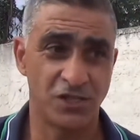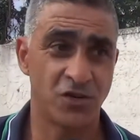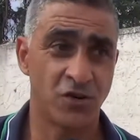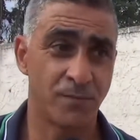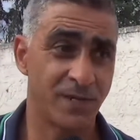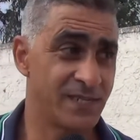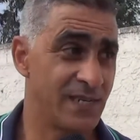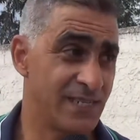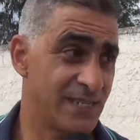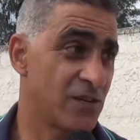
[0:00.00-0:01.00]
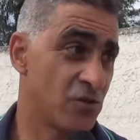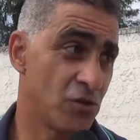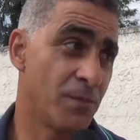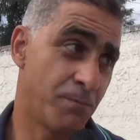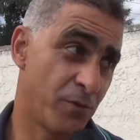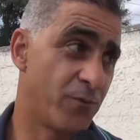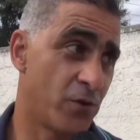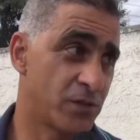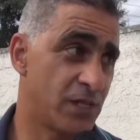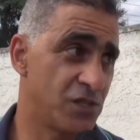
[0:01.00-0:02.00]
il girone messinese secondo me è più
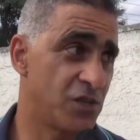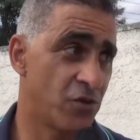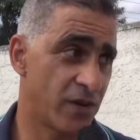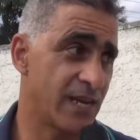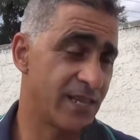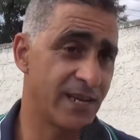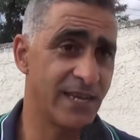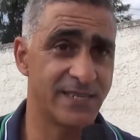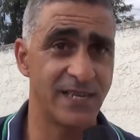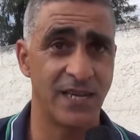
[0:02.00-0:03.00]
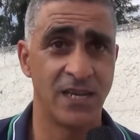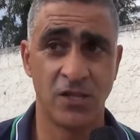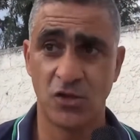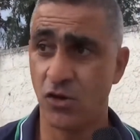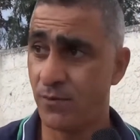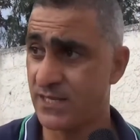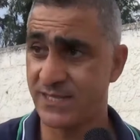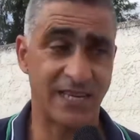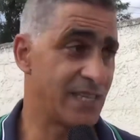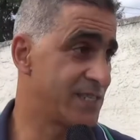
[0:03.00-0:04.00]
forte, il girone catanese dove è
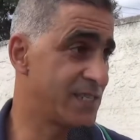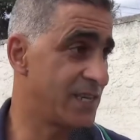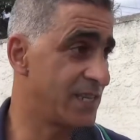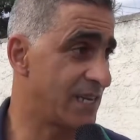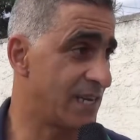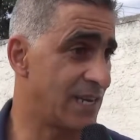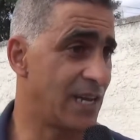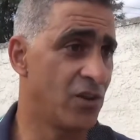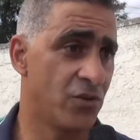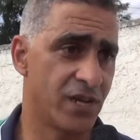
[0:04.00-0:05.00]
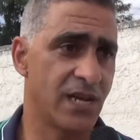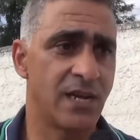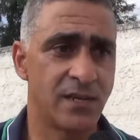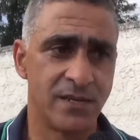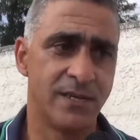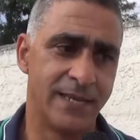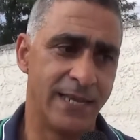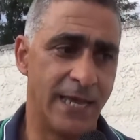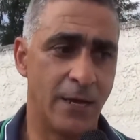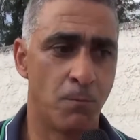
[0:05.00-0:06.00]
stata inserita la Ionica
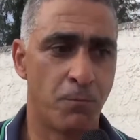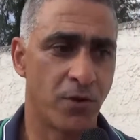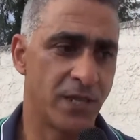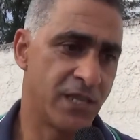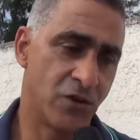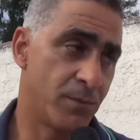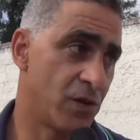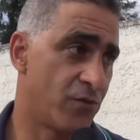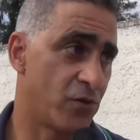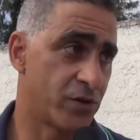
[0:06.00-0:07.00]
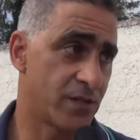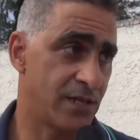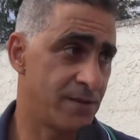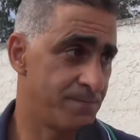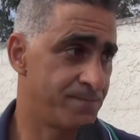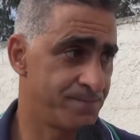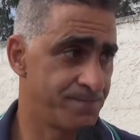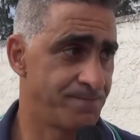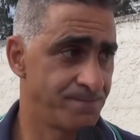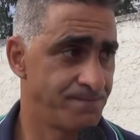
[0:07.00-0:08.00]
e un pochettino meno forte.
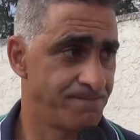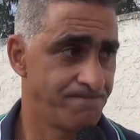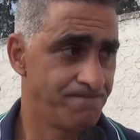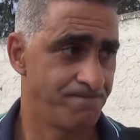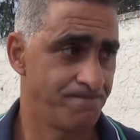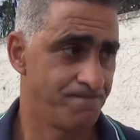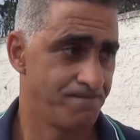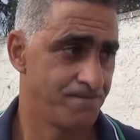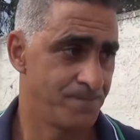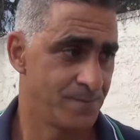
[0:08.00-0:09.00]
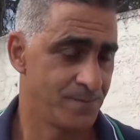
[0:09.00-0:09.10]
Nonostante